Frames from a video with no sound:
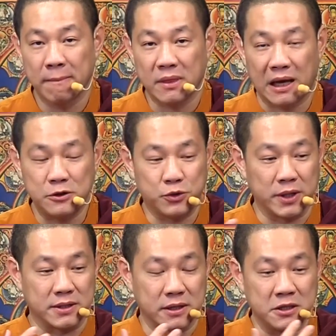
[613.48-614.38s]
他
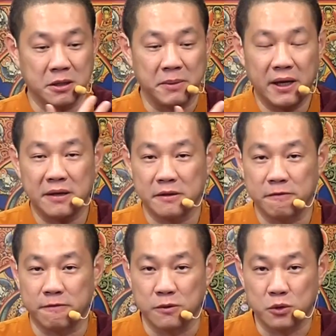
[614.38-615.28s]
选择什么样的
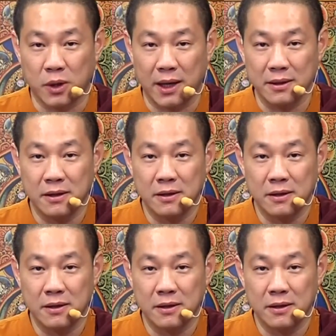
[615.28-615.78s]
服装，